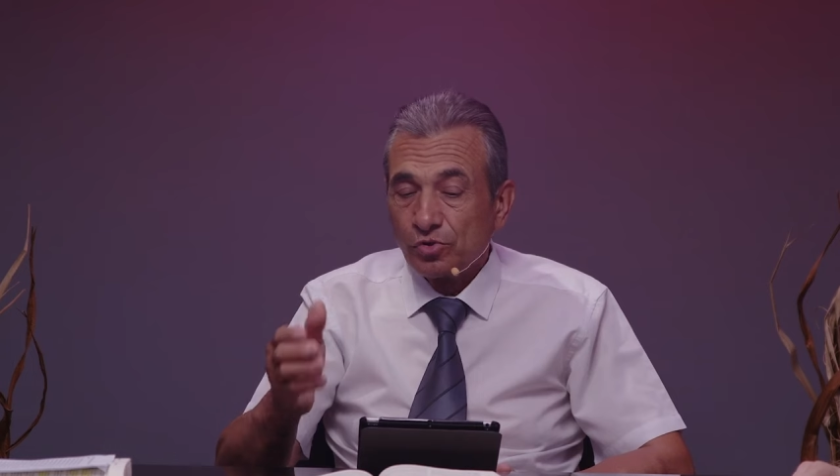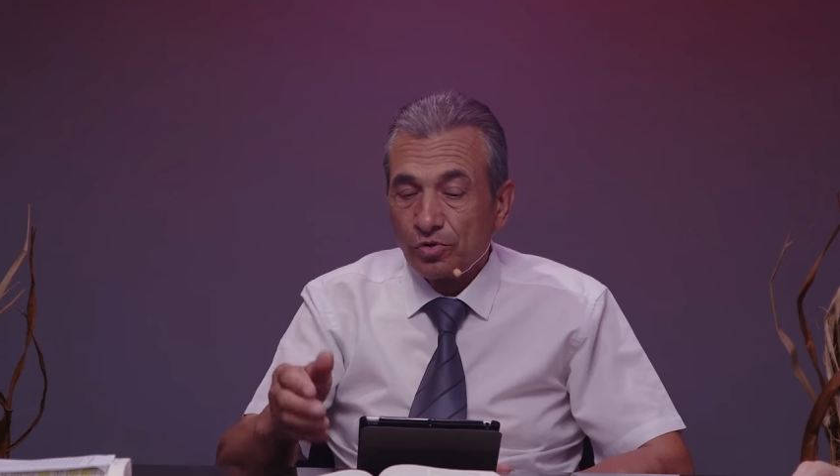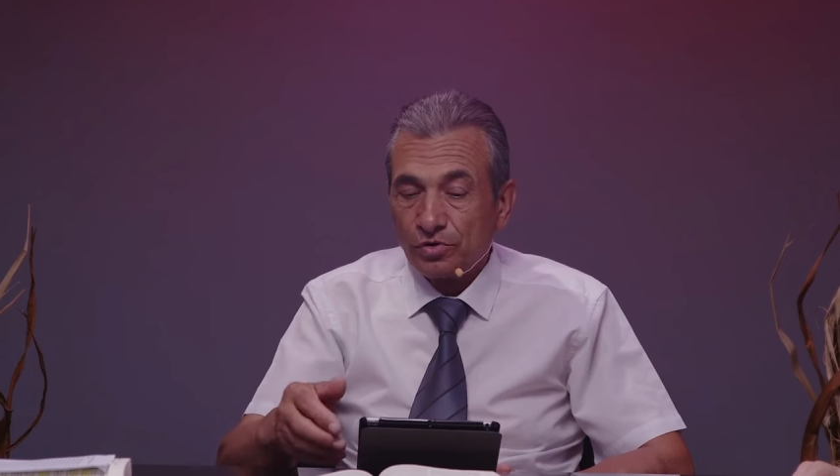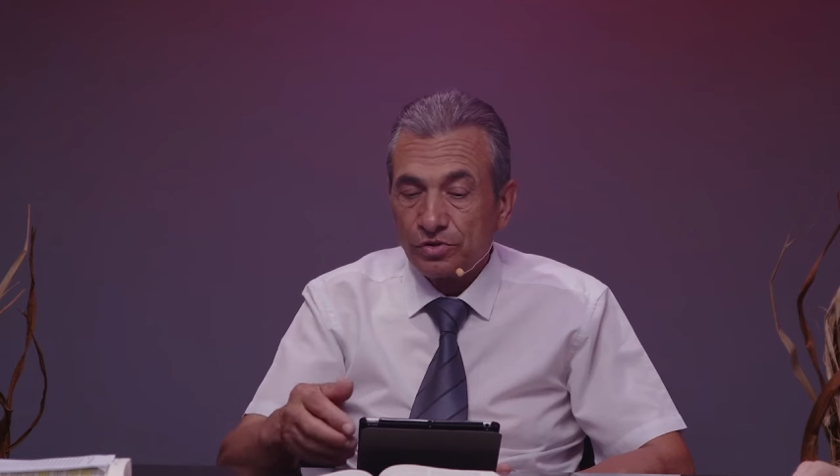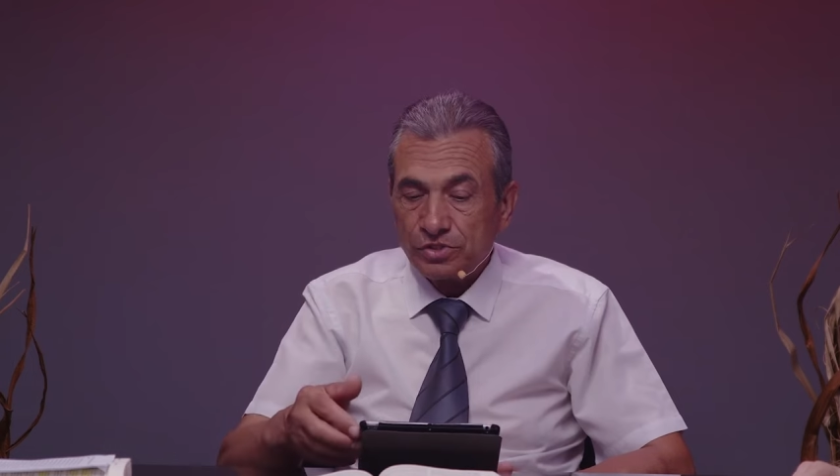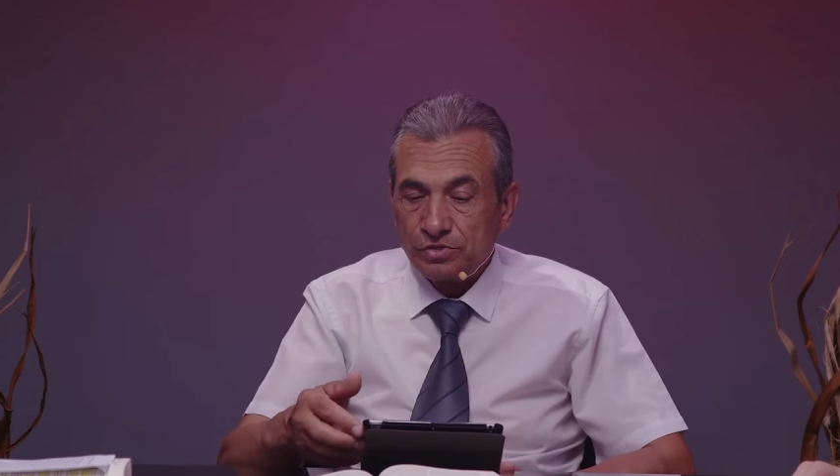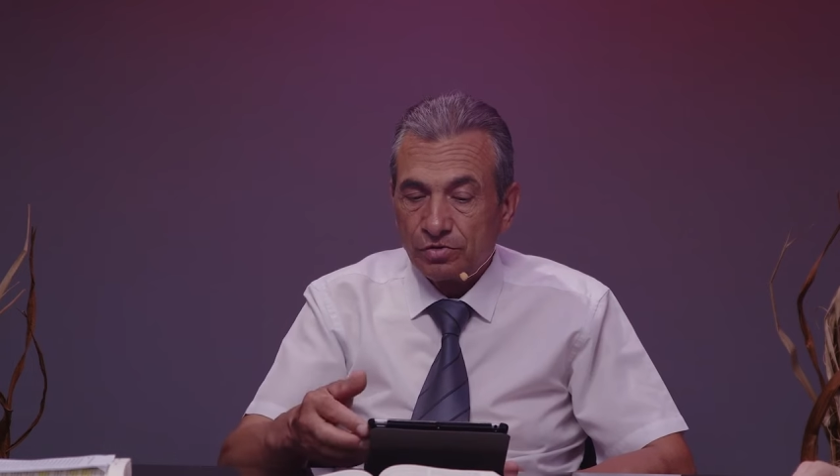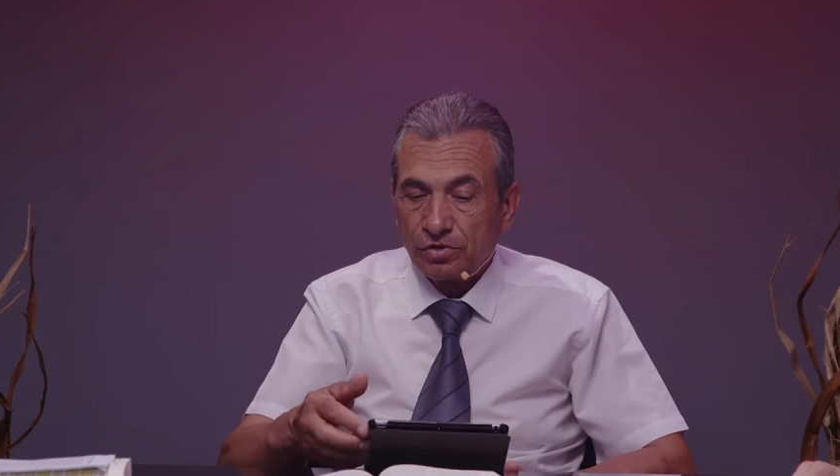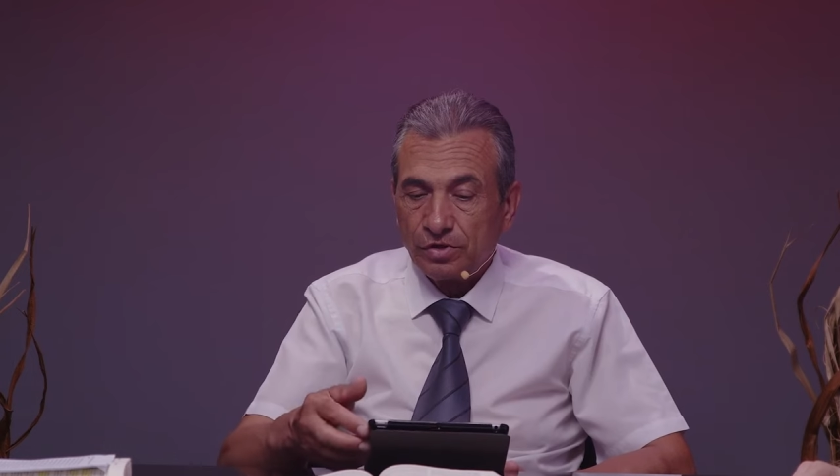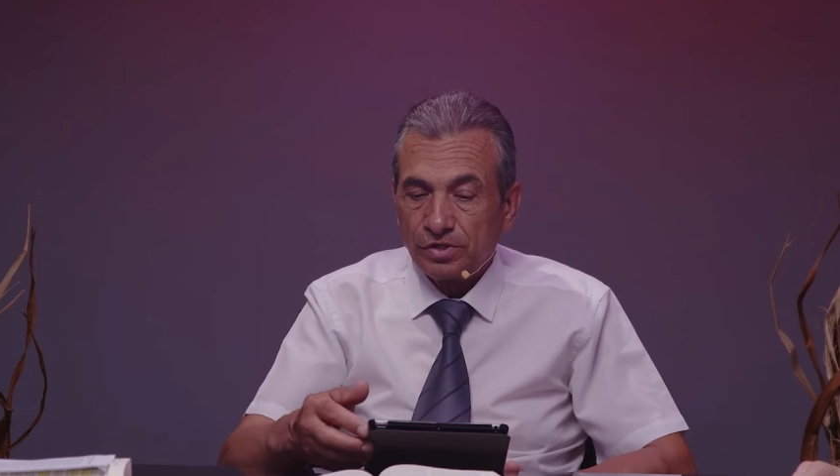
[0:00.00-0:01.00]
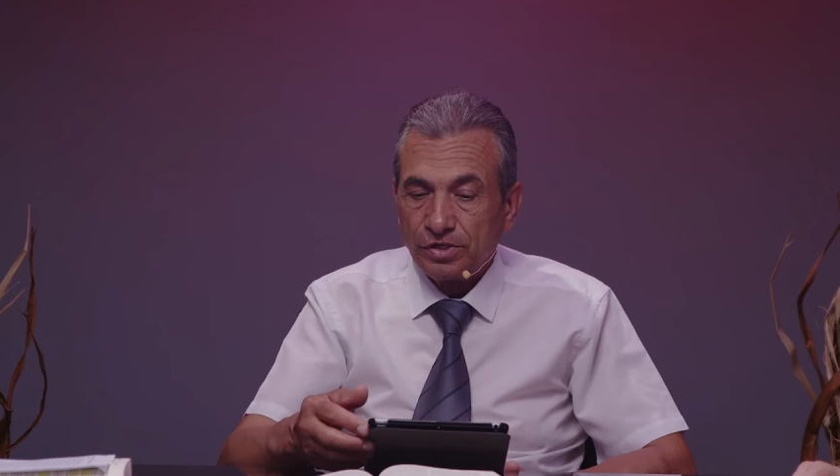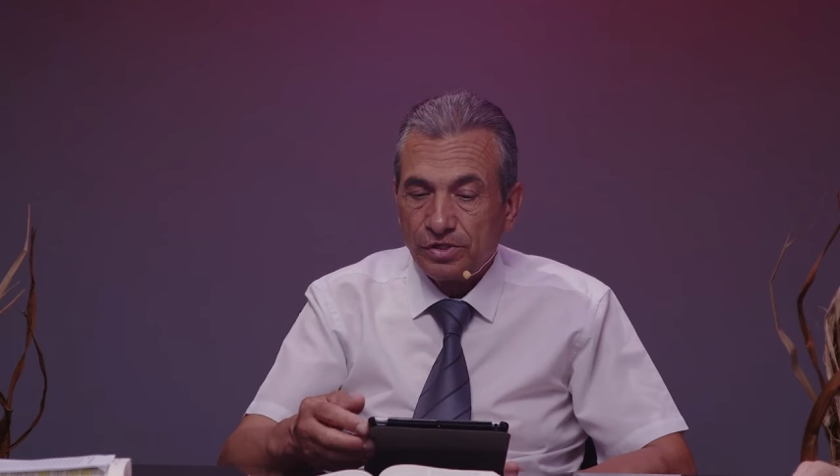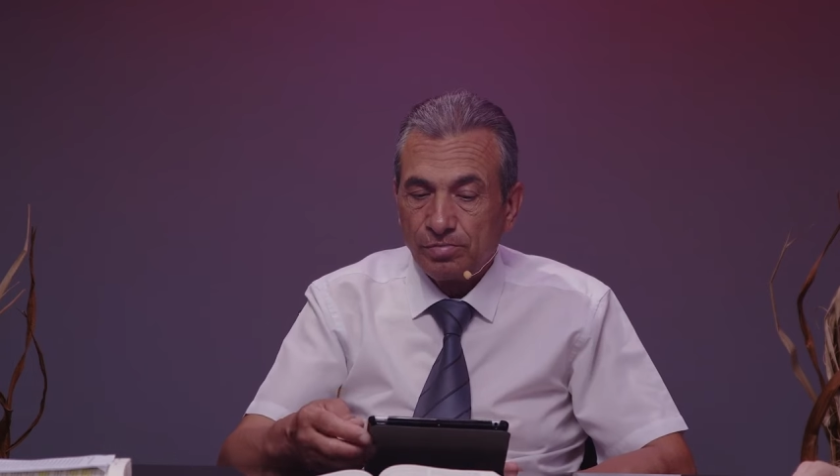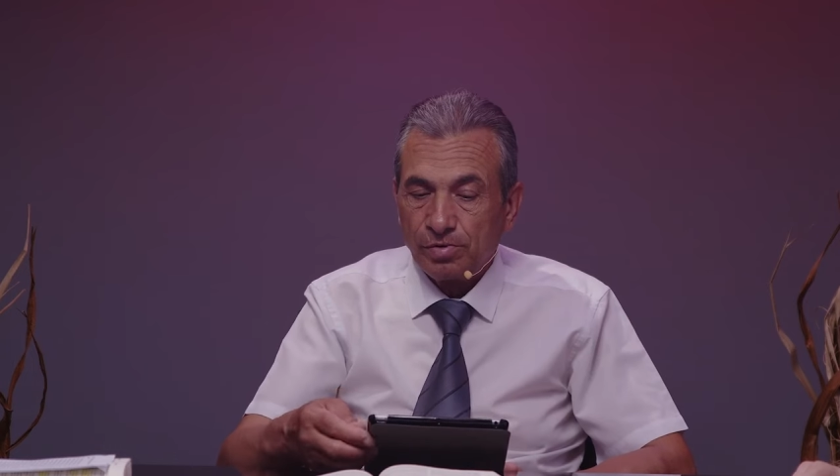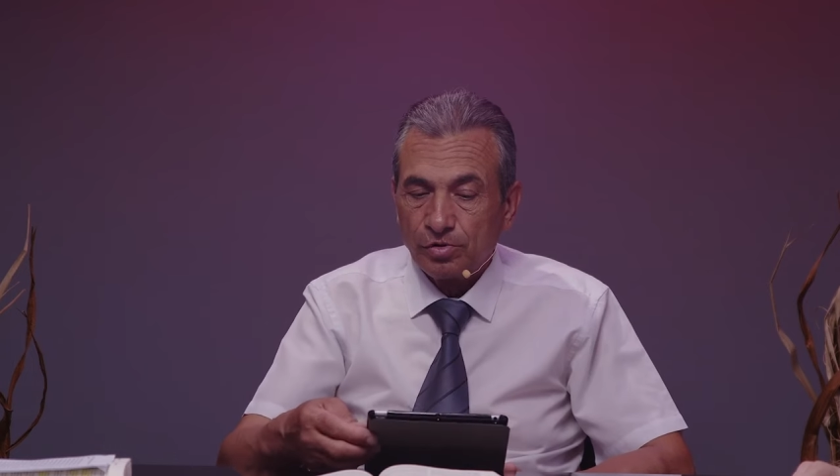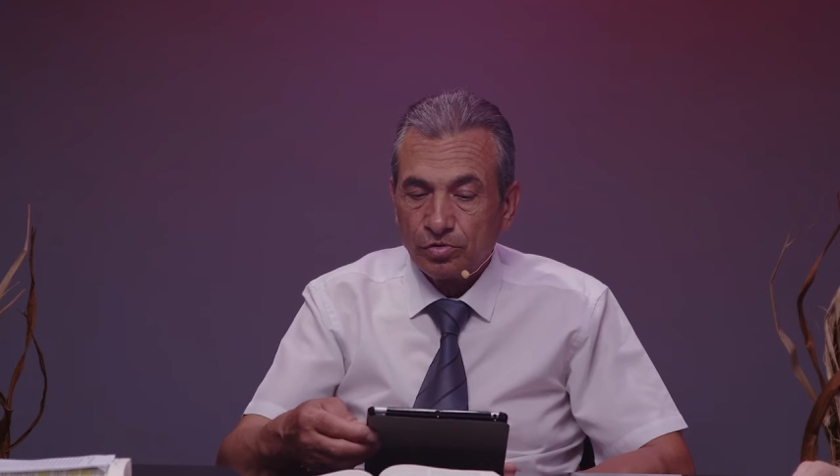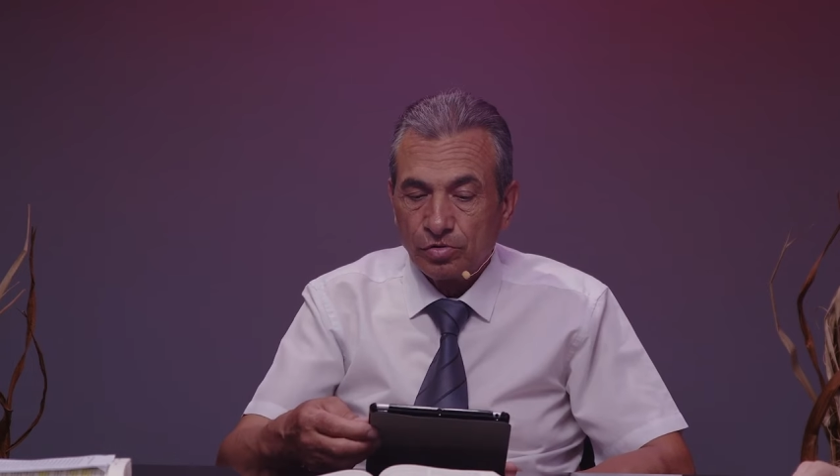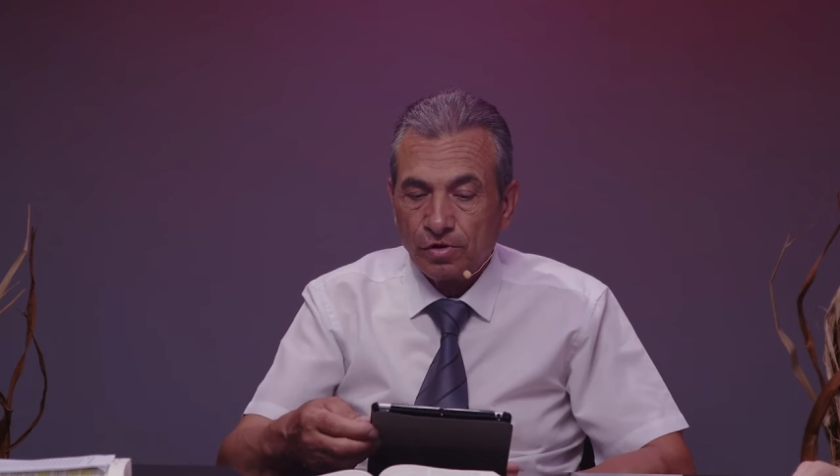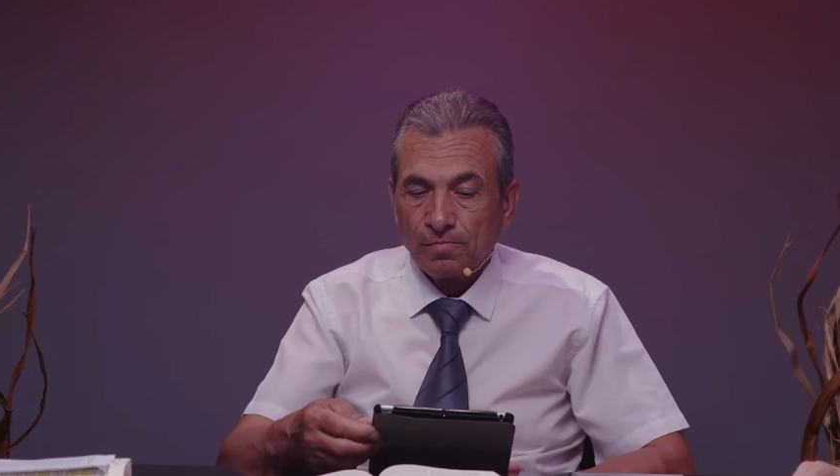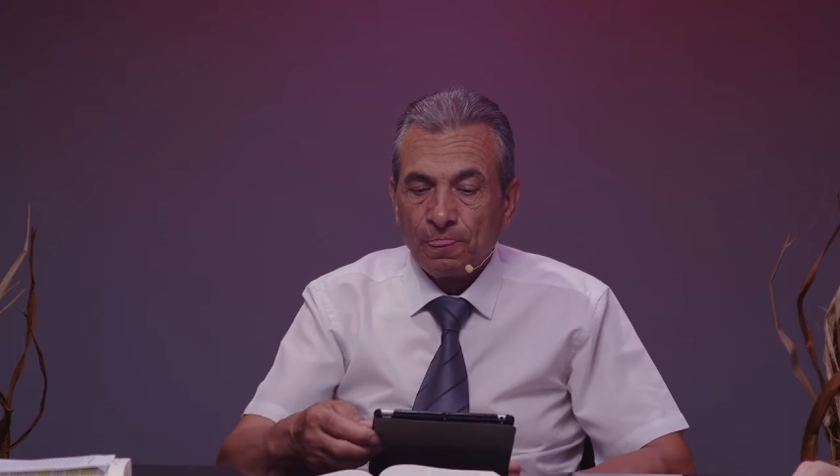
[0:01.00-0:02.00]
но ничего не
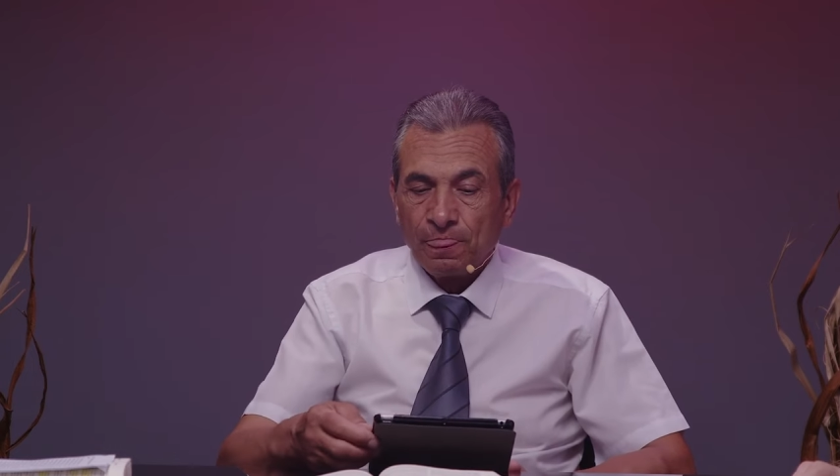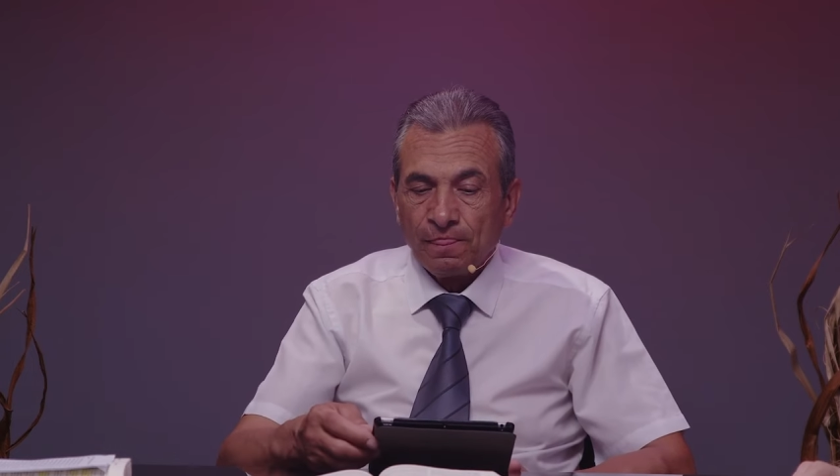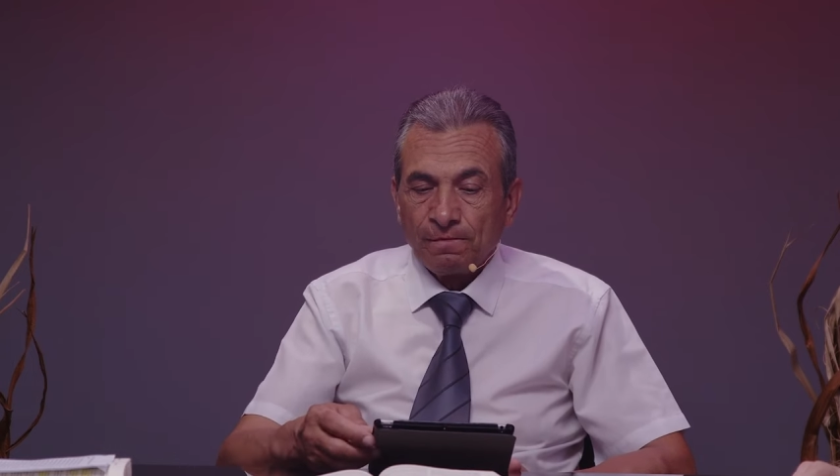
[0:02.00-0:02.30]
помогло.